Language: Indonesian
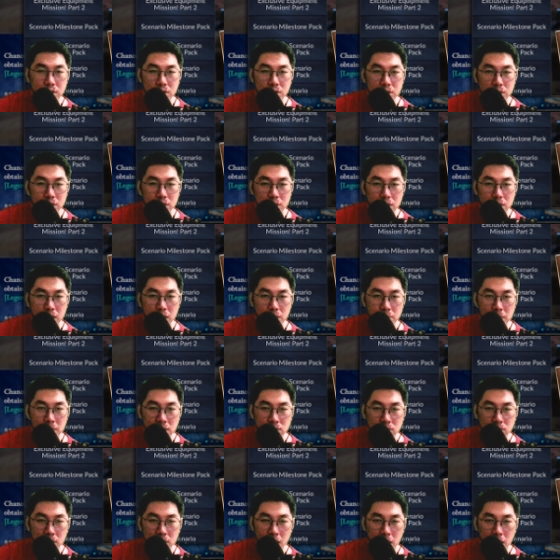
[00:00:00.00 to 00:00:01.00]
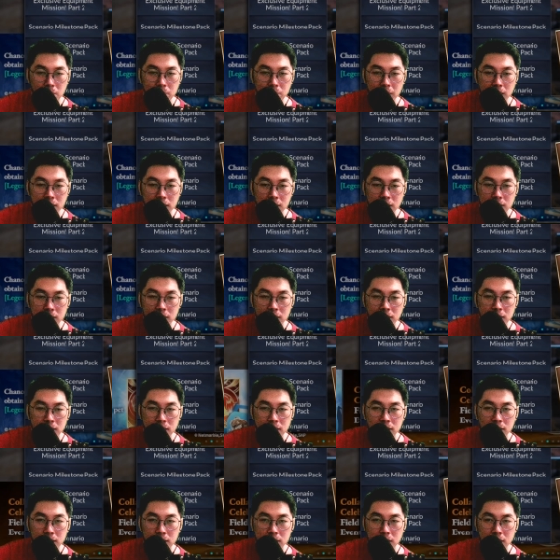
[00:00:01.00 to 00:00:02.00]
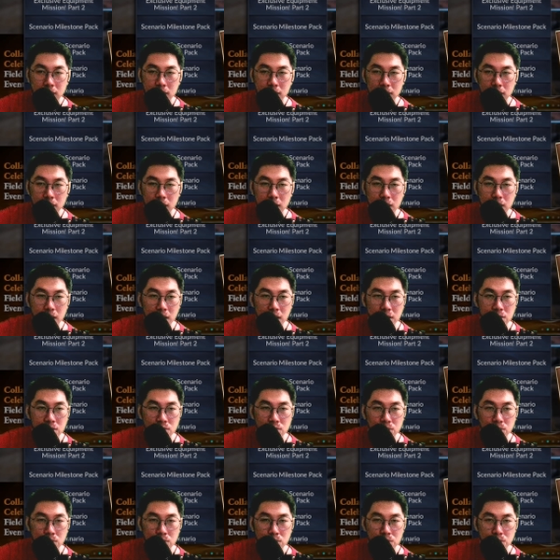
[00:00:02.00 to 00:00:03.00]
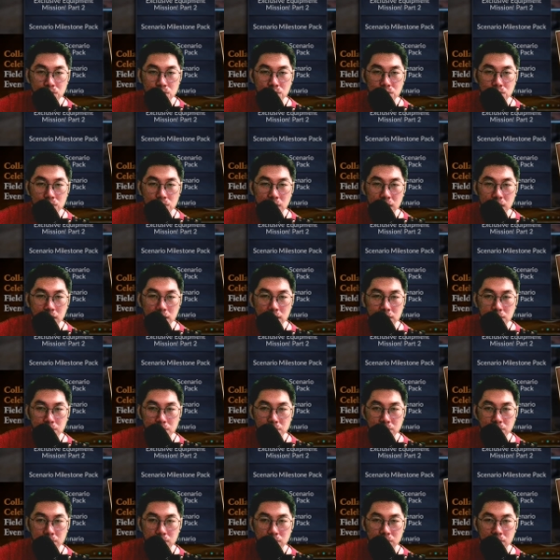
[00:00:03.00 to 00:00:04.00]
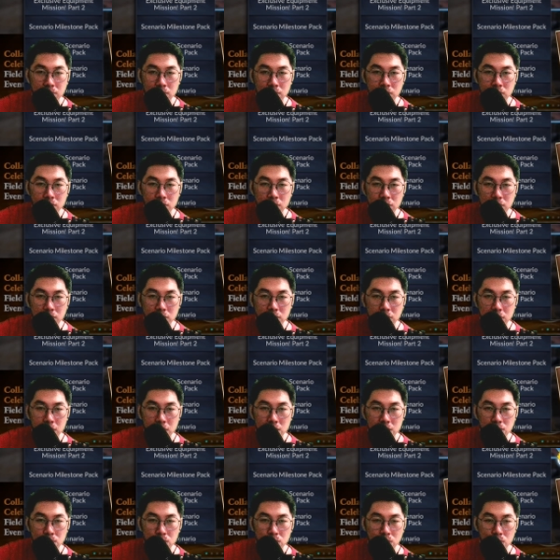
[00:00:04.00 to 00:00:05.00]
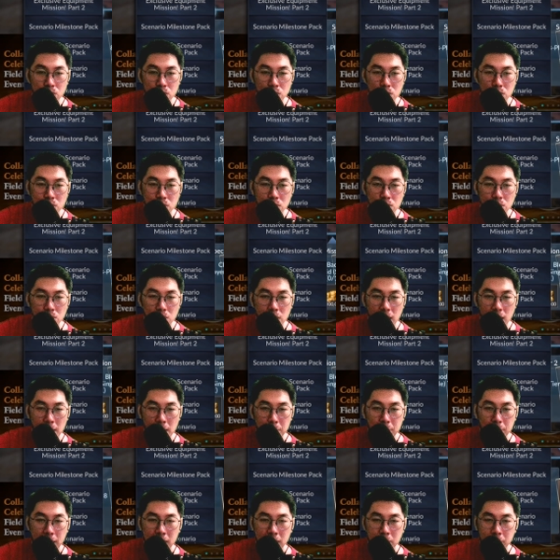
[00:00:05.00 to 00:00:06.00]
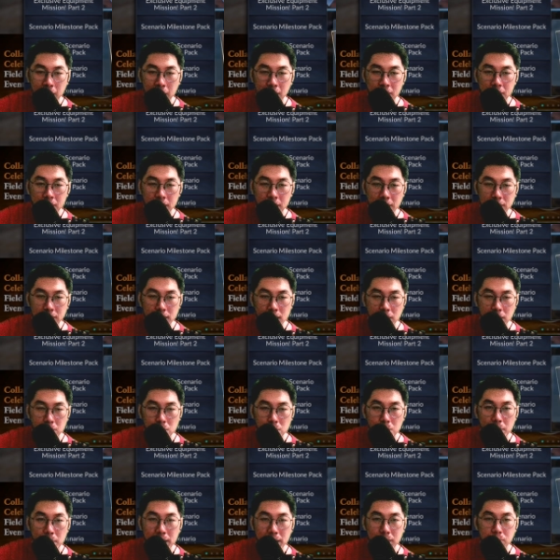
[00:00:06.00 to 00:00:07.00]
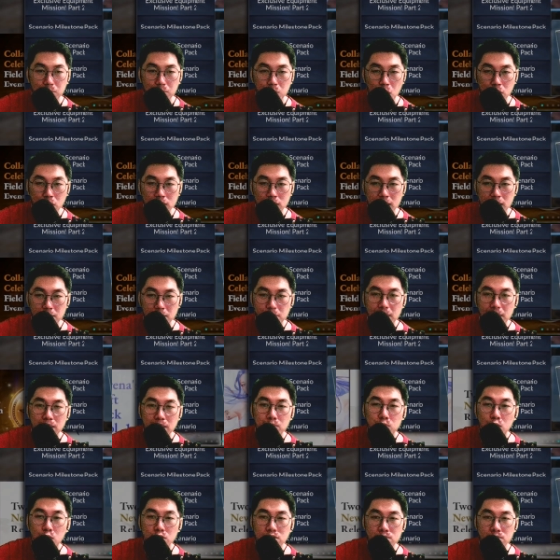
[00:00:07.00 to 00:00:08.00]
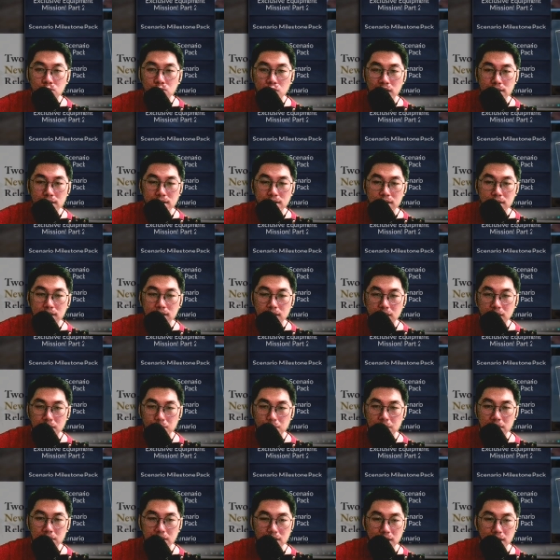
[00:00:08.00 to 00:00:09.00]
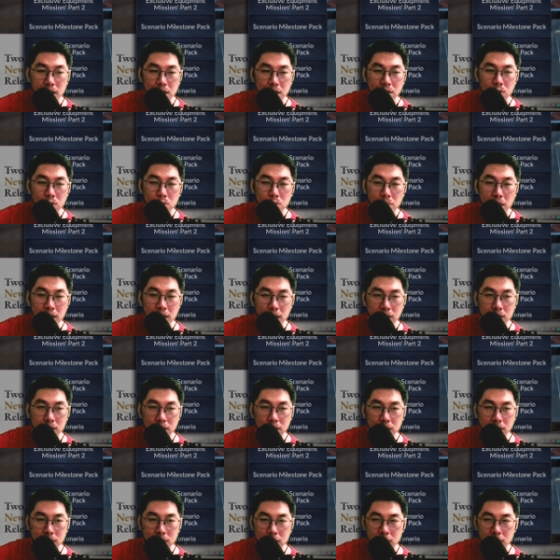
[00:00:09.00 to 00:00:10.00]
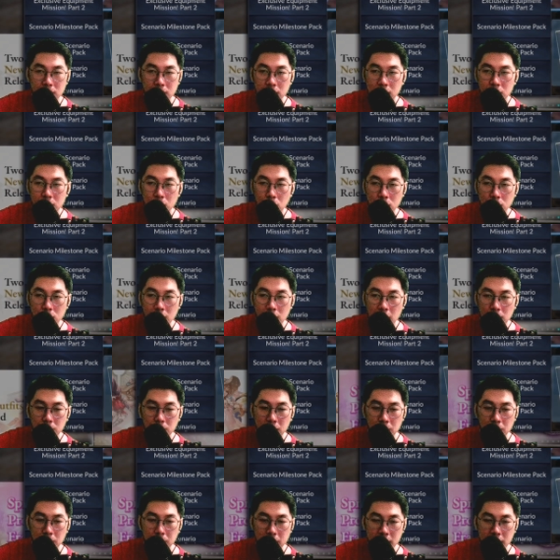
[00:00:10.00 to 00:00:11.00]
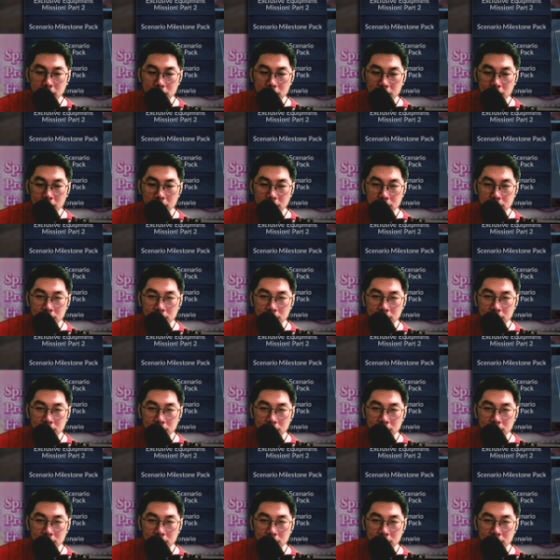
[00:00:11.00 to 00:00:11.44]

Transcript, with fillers: Oke, maksudnya apa ini? Kita disuruh ini disuruh 8 man rate ya, bad blood ya, bad blood semua sih. Misinya eh, lumayan ini. Total berapa ini ya?